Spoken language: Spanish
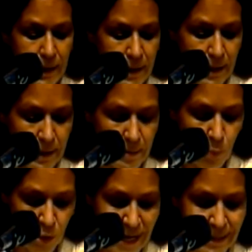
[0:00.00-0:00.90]
eh,
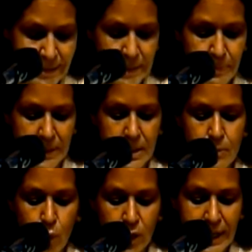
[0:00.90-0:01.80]
morales y
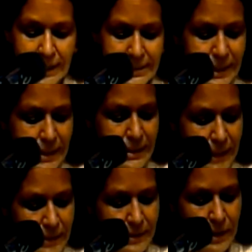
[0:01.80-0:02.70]
patrimoniales que
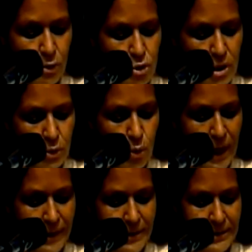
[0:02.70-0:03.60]
detentan los
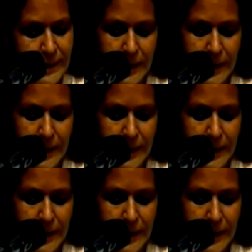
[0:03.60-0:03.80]
titulares